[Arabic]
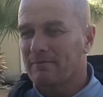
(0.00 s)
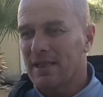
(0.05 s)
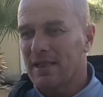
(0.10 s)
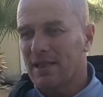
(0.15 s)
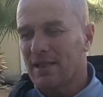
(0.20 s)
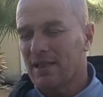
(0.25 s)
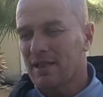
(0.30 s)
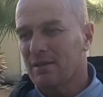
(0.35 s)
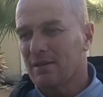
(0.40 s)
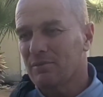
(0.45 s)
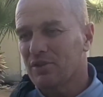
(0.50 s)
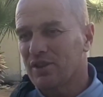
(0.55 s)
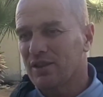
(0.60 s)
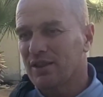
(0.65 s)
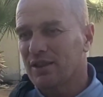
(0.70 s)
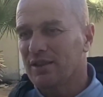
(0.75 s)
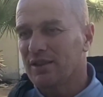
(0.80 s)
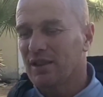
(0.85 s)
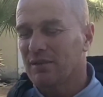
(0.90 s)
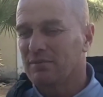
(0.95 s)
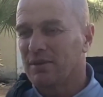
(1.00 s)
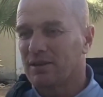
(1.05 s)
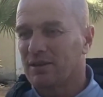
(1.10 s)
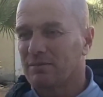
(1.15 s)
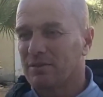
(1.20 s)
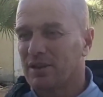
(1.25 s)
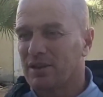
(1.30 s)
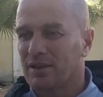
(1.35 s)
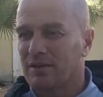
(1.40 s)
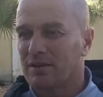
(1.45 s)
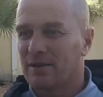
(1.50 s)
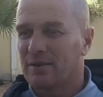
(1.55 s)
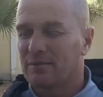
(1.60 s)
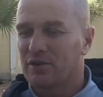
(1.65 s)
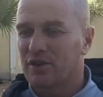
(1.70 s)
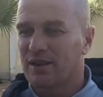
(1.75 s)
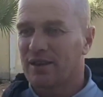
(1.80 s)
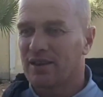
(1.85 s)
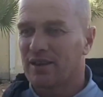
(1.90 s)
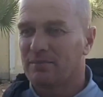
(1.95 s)
آه ماشي غيابات
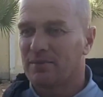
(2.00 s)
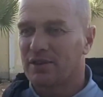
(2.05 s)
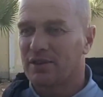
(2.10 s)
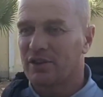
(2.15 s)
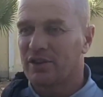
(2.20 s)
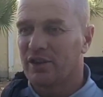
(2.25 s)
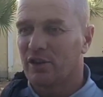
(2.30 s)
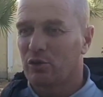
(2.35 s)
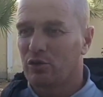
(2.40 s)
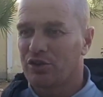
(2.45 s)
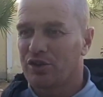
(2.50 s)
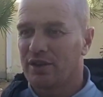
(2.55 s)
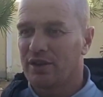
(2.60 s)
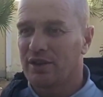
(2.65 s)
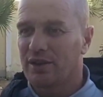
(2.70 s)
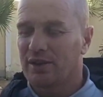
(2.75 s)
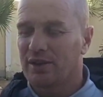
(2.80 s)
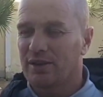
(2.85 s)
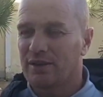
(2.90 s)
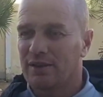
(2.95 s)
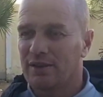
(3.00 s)
ماشي غيابات هي كلشي